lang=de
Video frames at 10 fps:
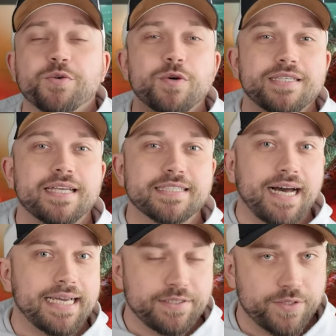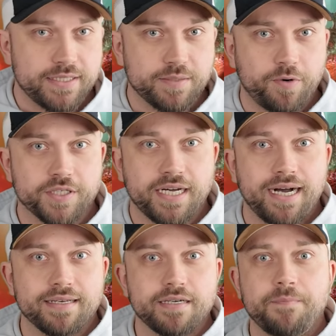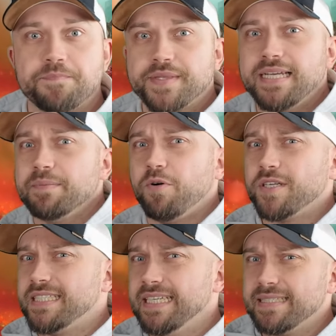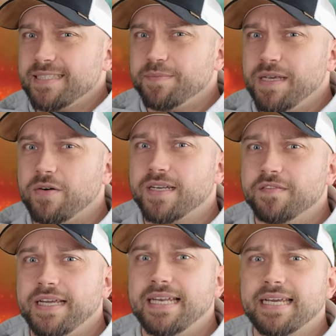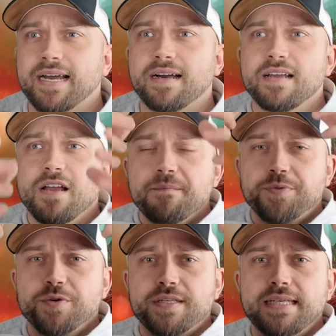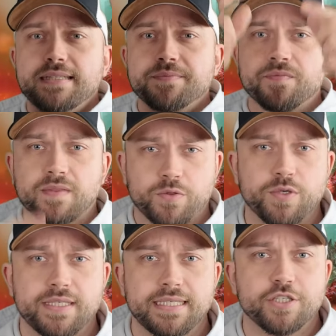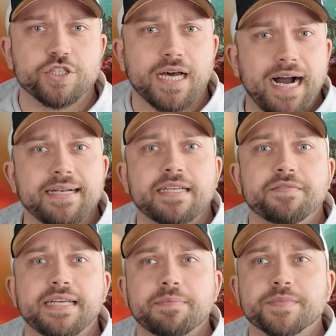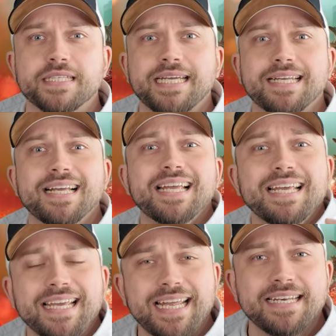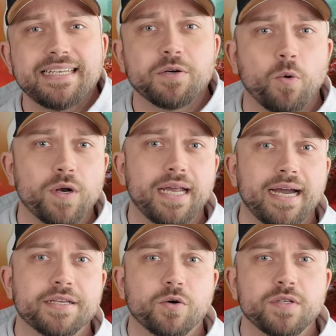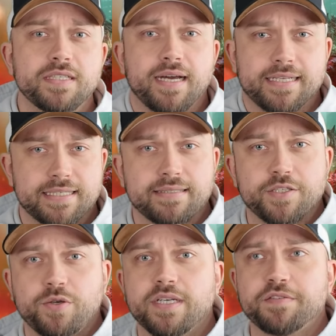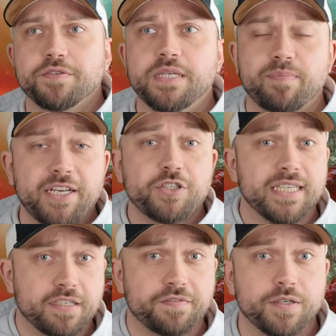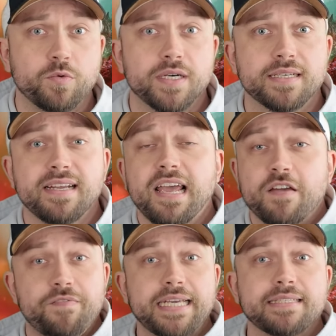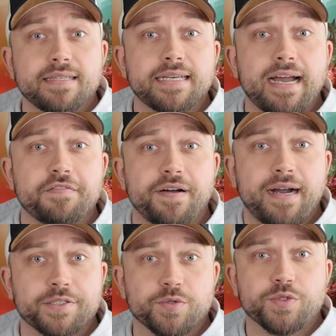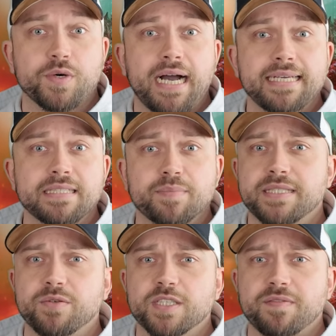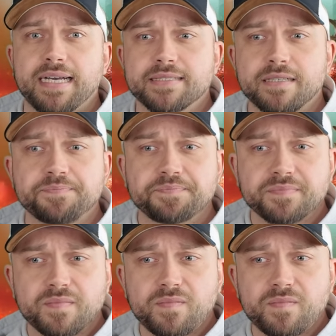durch das Reisen durch diese Portale teleportiert sich mehr oder weniger durch diesen, durch diesen Strahl, den wir eben sehen, in die Hohlerde runter. Das ist natürlich für die menschlichen Figuren wesentlich einfacher so zu reisen, beziehungsweise